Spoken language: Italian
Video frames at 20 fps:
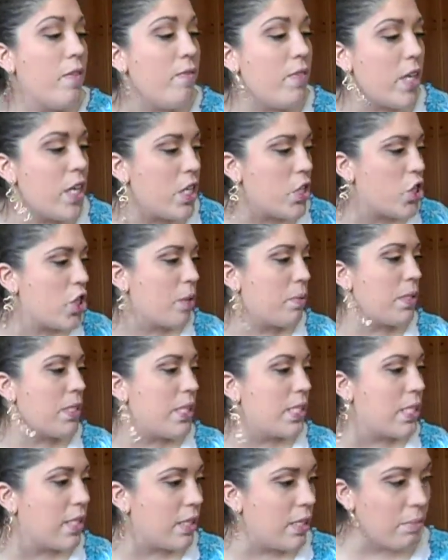invece questa
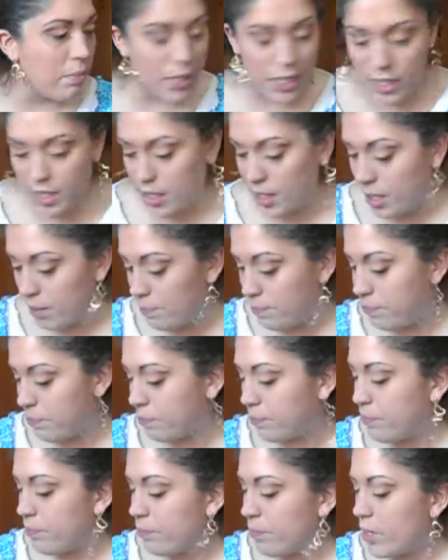settimana
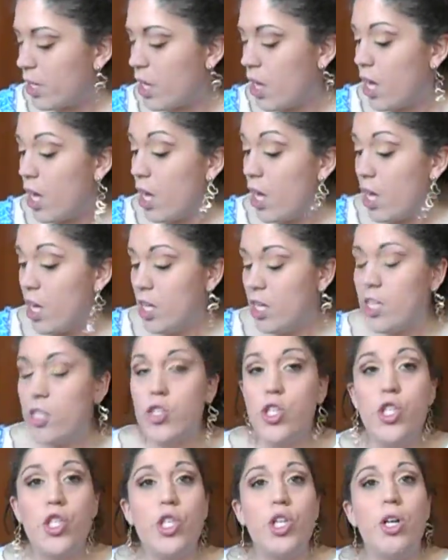
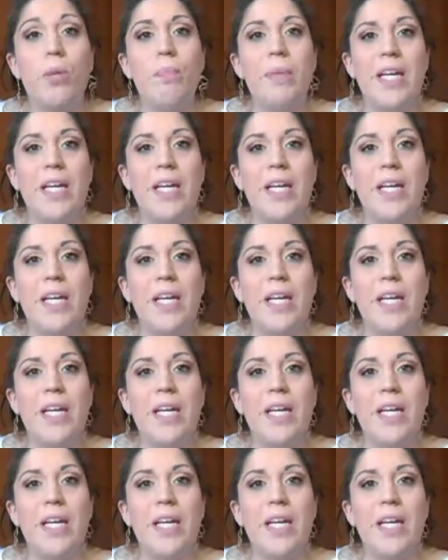ci sono